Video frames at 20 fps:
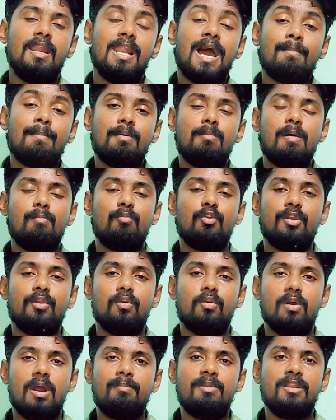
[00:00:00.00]
லாபமாக
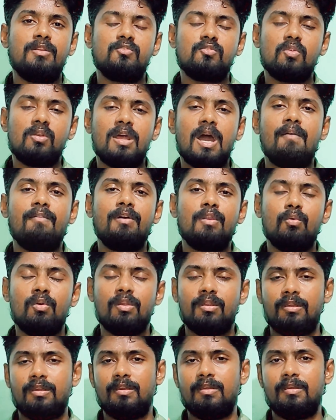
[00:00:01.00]
முடியும் அப்படின்னு சொல்லிட்டு அவர்
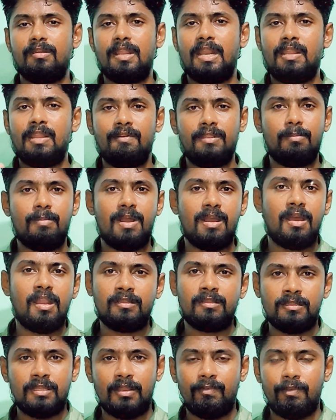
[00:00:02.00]
ஒரு நல்ல விதமாக
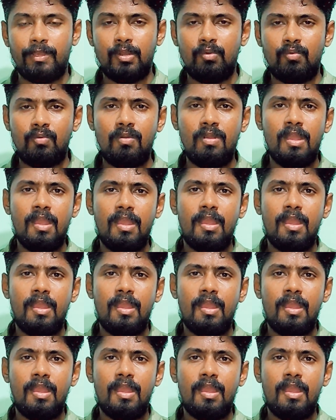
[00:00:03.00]
கருத்து தெரிவிக்கும்